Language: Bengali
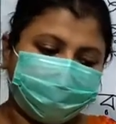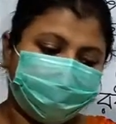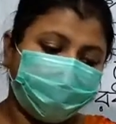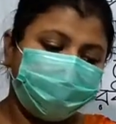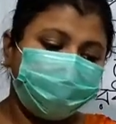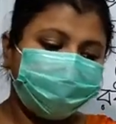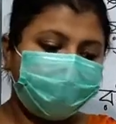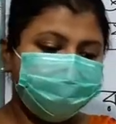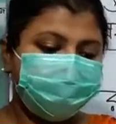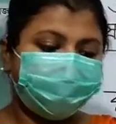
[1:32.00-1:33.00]

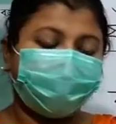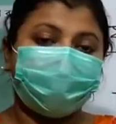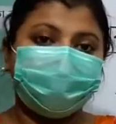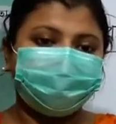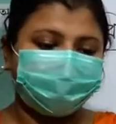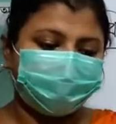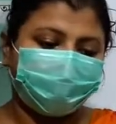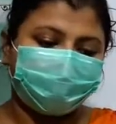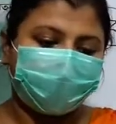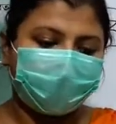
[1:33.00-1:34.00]
মধুমাঝির ওই যে
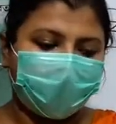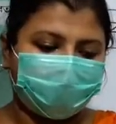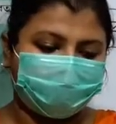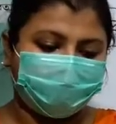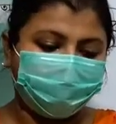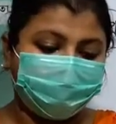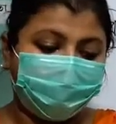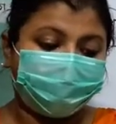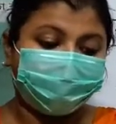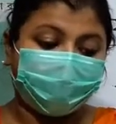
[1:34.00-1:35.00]
নৌকাখানা
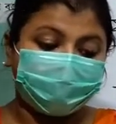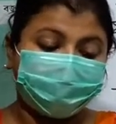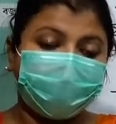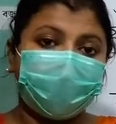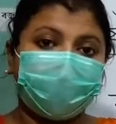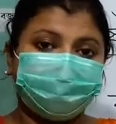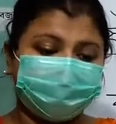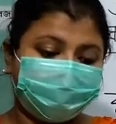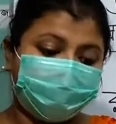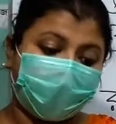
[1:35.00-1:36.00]
বাঁধা
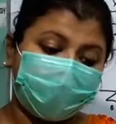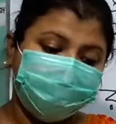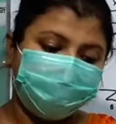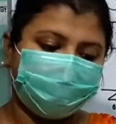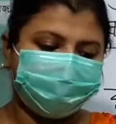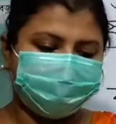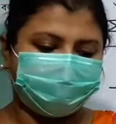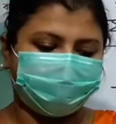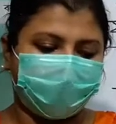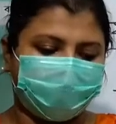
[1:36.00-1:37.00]
আছে
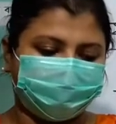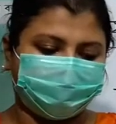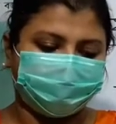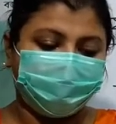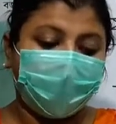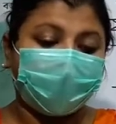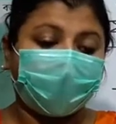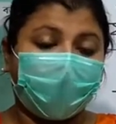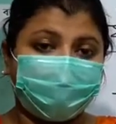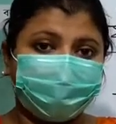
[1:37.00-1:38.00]
রাজগঞ্জের ঘাটে
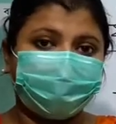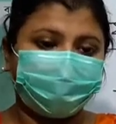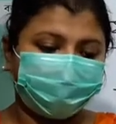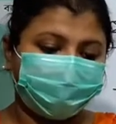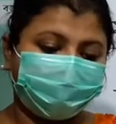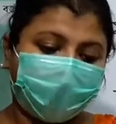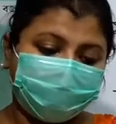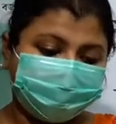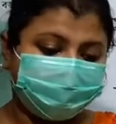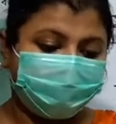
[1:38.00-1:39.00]
কারো কোনো
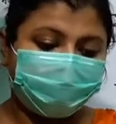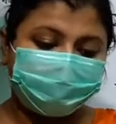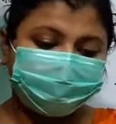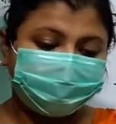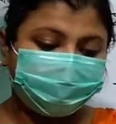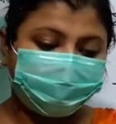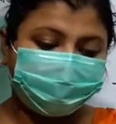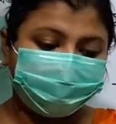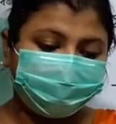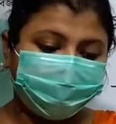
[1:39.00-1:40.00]
কাজে লাগছে না
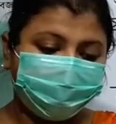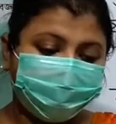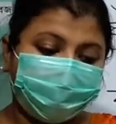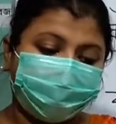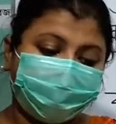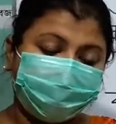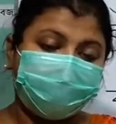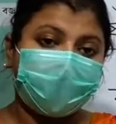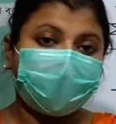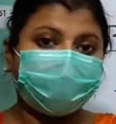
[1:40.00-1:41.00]
তো
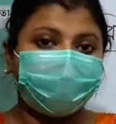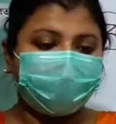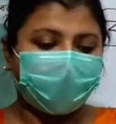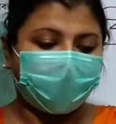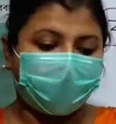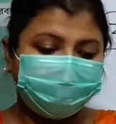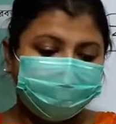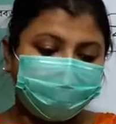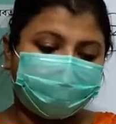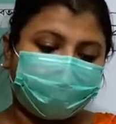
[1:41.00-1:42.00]
বোঝাই করা
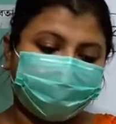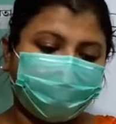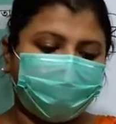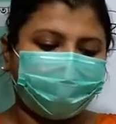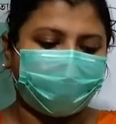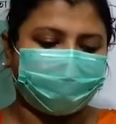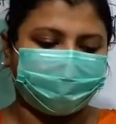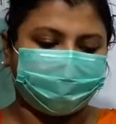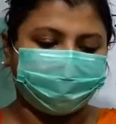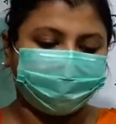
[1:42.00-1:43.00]
আছে কেবল পাটে